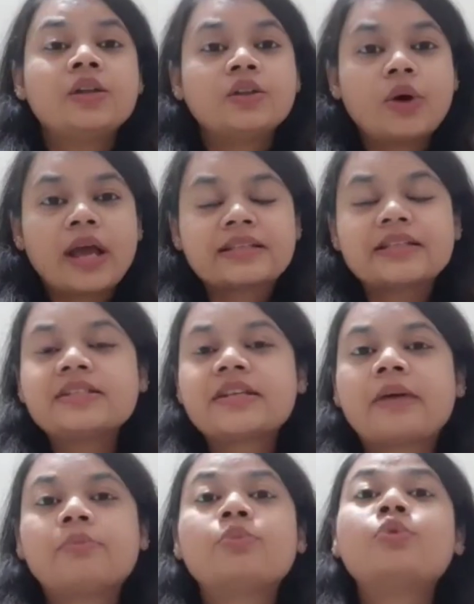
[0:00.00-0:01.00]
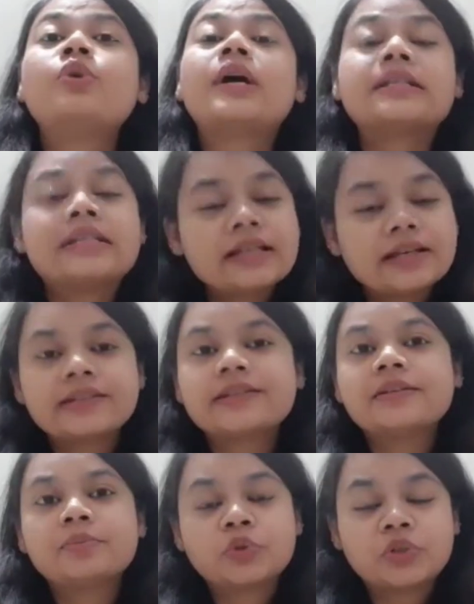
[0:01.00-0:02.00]
तो ऐसे शैम्पू ऐसे हेयर
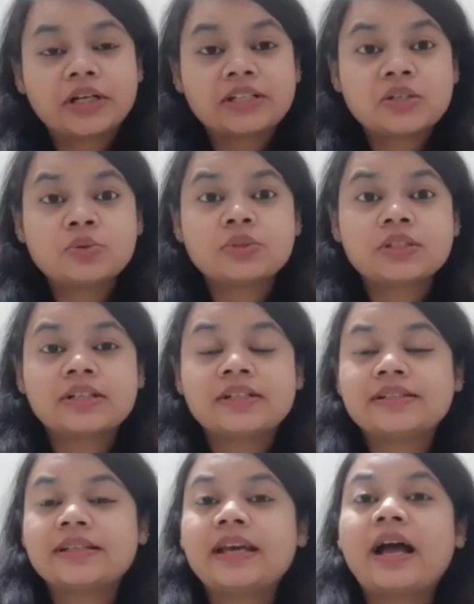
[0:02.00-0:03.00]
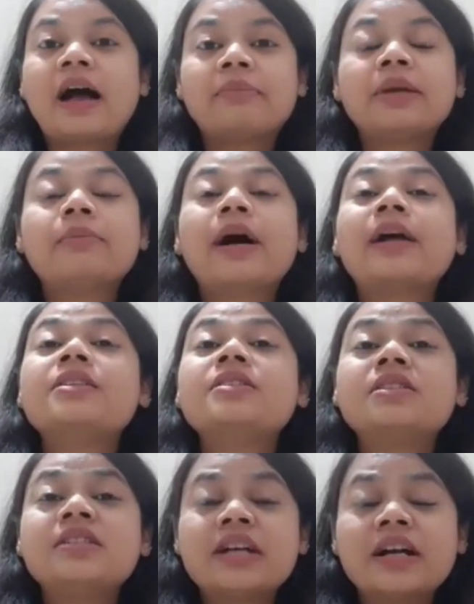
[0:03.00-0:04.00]
केयर प्रोडक्ट्स यूज़ करने से आपके बाल
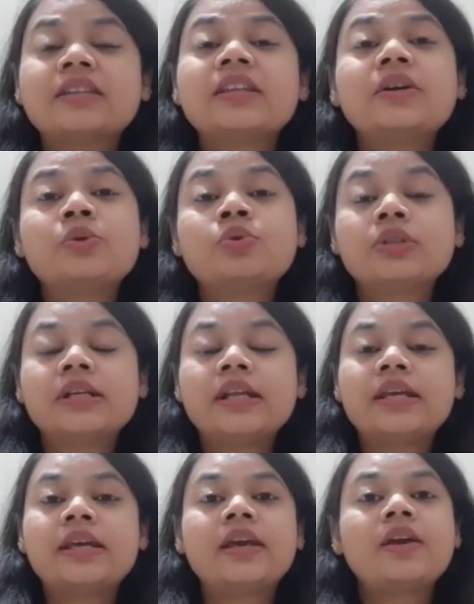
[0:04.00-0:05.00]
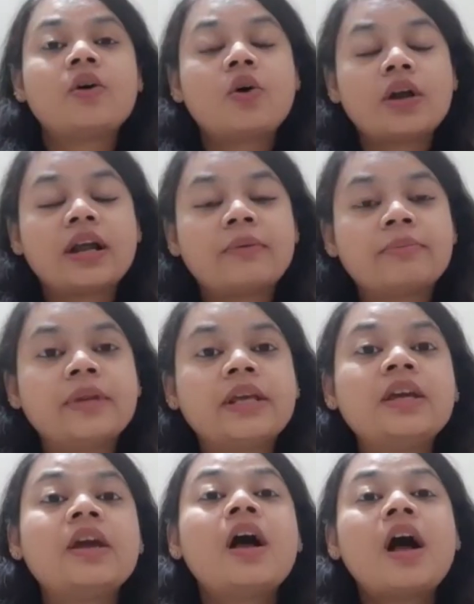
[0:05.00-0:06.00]
झड़ते टूटते नहीं है और
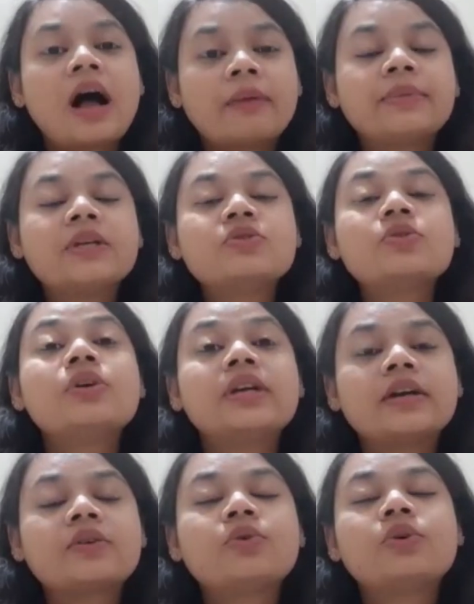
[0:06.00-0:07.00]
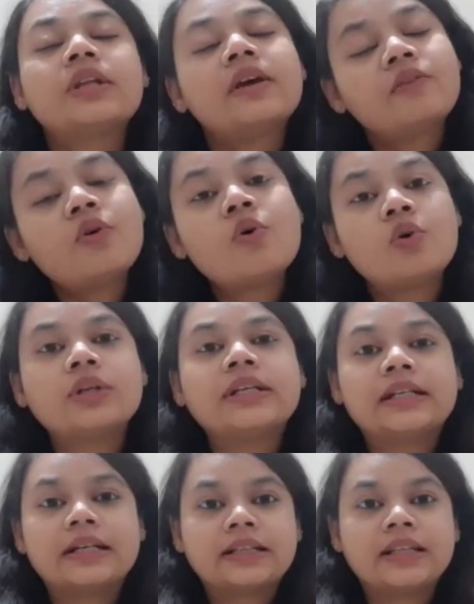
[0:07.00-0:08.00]
अपनी आपकी जो हेयर ग्रोथ है वो होने
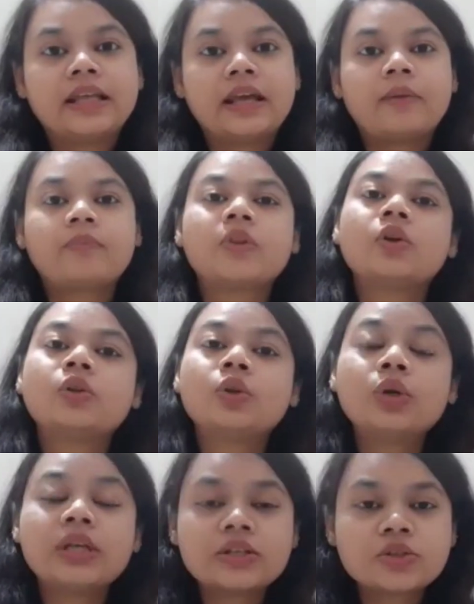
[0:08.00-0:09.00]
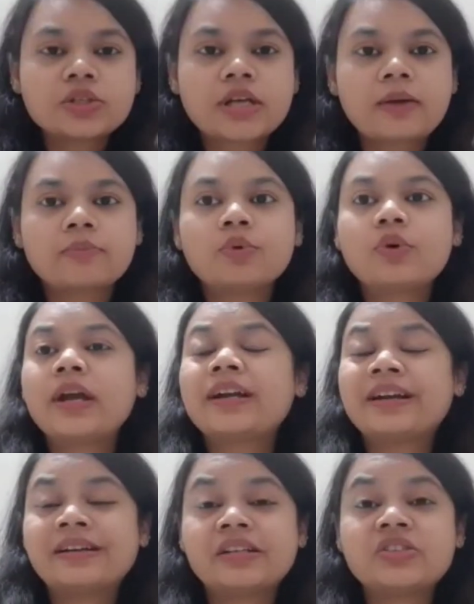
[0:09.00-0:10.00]
लगती है तो ये जो शैम्पू है
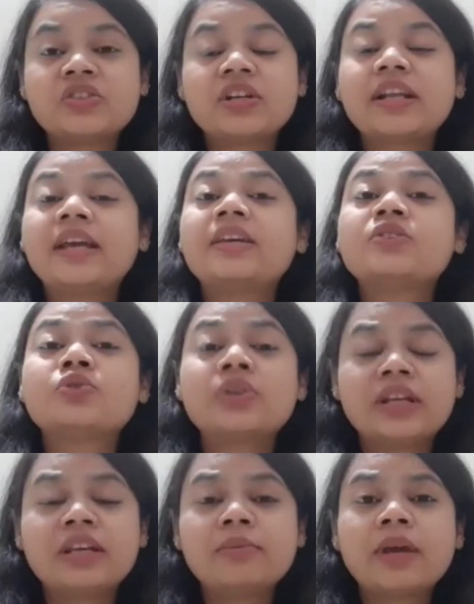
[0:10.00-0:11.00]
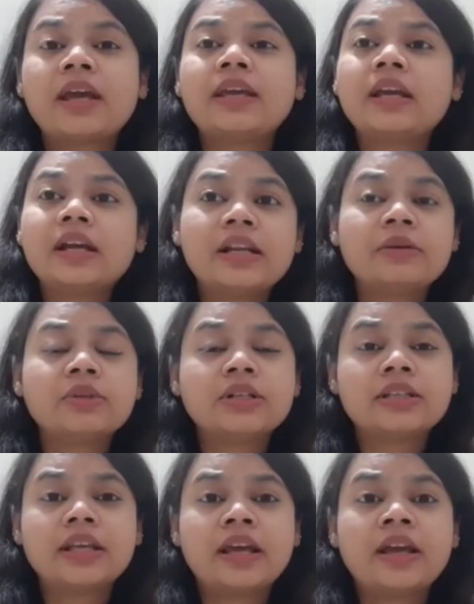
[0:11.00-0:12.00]
कंडीशनर है ये जो क्रीम है ये क्लेम
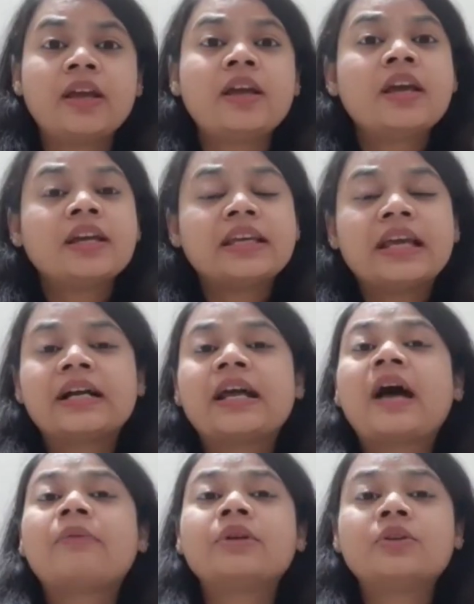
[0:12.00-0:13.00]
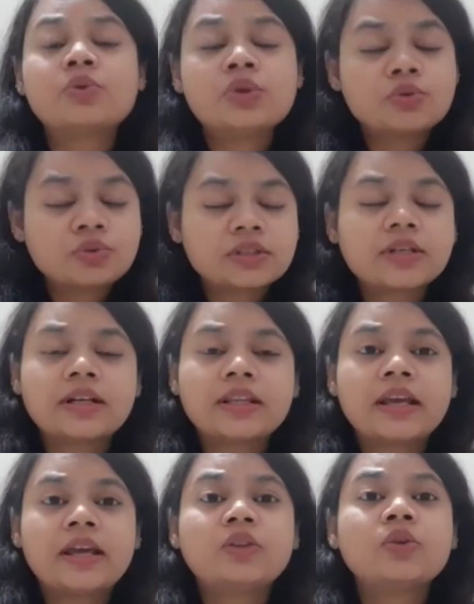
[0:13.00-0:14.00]
करते हैं कि अगर आप इनको यूज़ करते
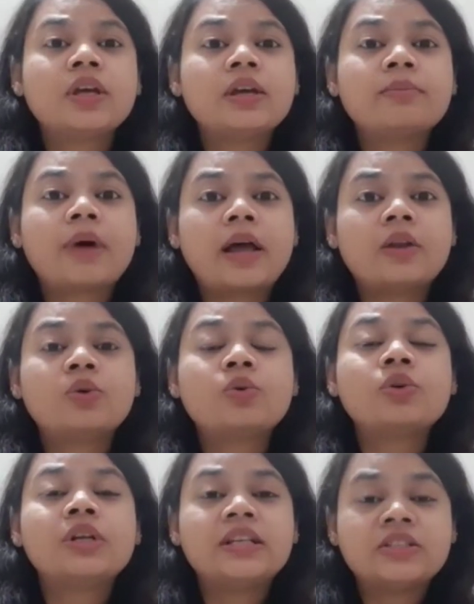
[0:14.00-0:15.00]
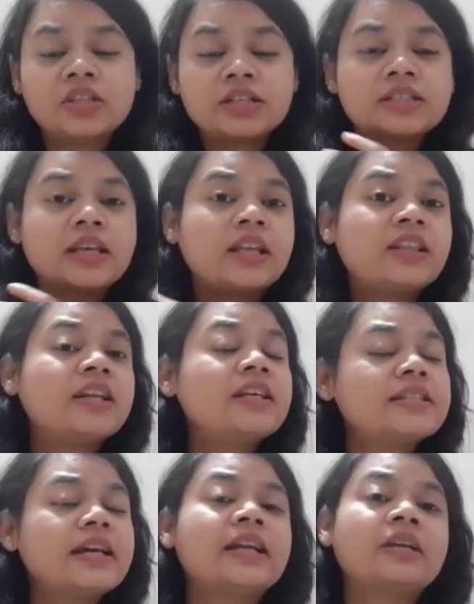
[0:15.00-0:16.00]
हैं तो ये बालों को नीचे से थ्री
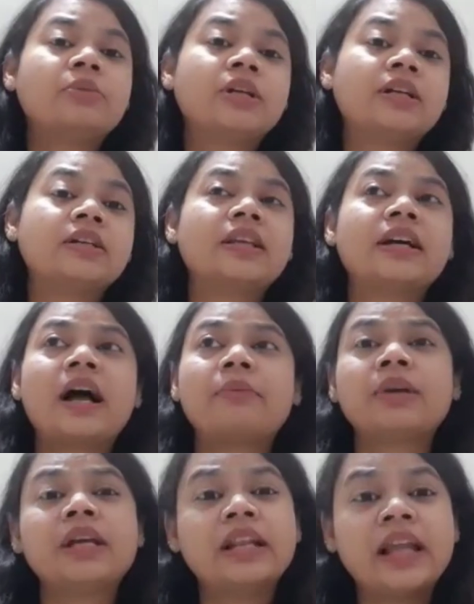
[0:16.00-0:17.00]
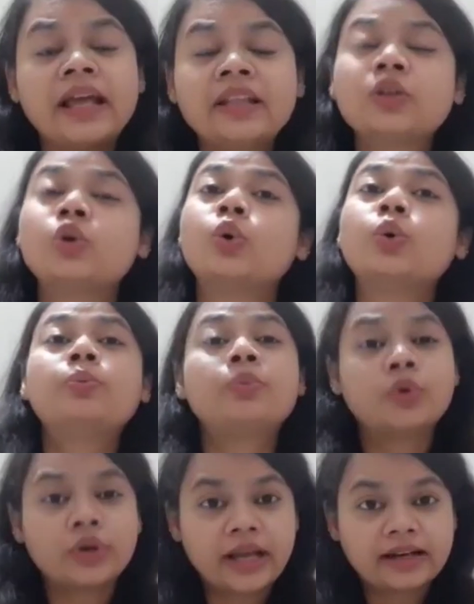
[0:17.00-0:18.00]
सेंटीमीटर तक आपकी लेंथ को
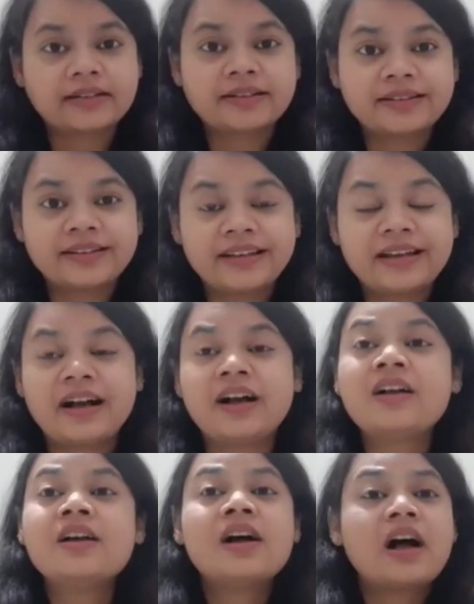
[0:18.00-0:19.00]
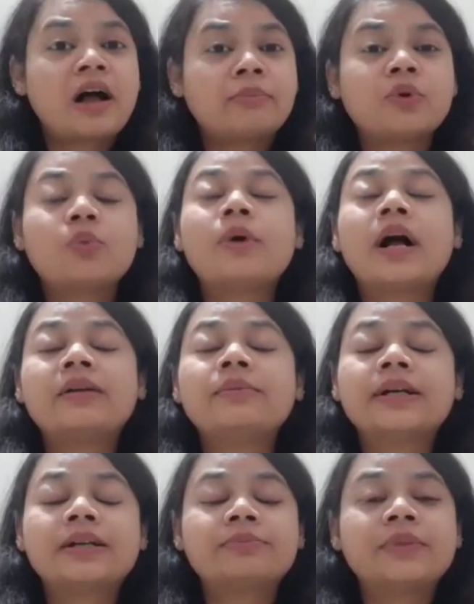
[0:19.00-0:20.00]
प्रोटेक्ट करेगा आपको बार
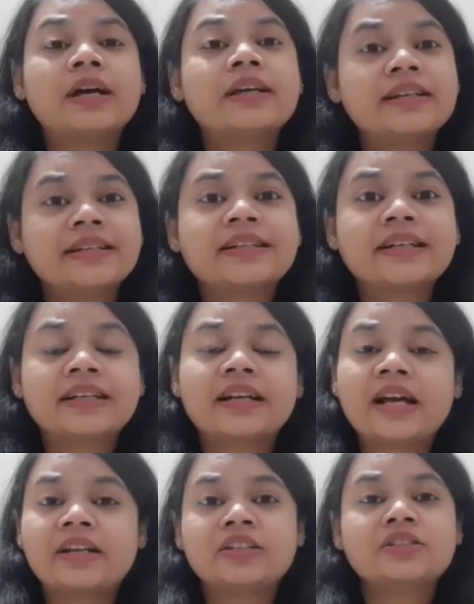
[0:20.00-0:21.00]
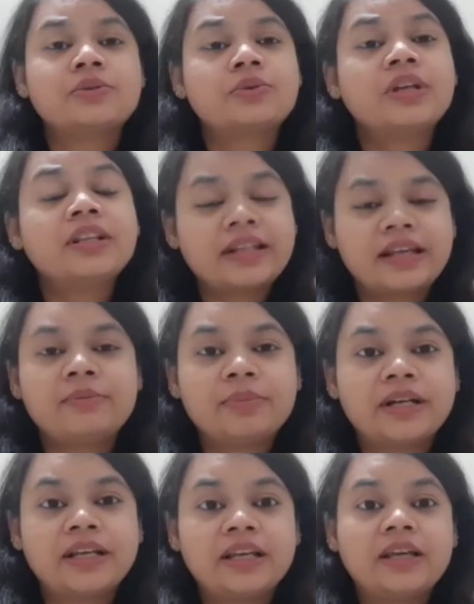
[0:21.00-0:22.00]
बार अपना हेयर कट कराने की ज़रूरत नहीं
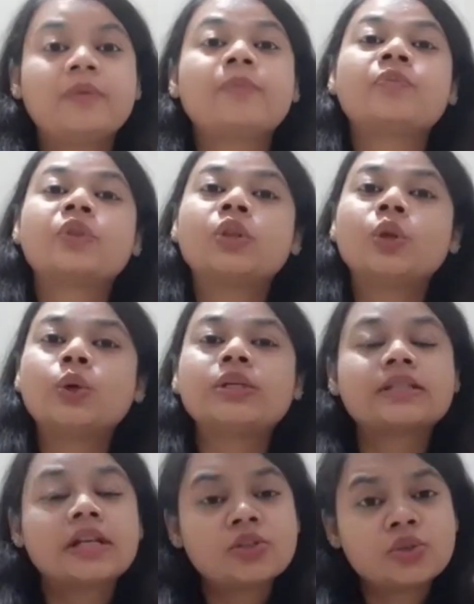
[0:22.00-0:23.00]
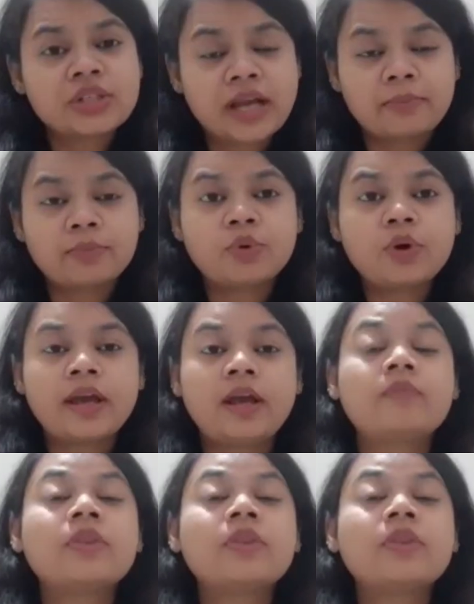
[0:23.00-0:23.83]
पड़ेगी तो इसका जो शैम्पू है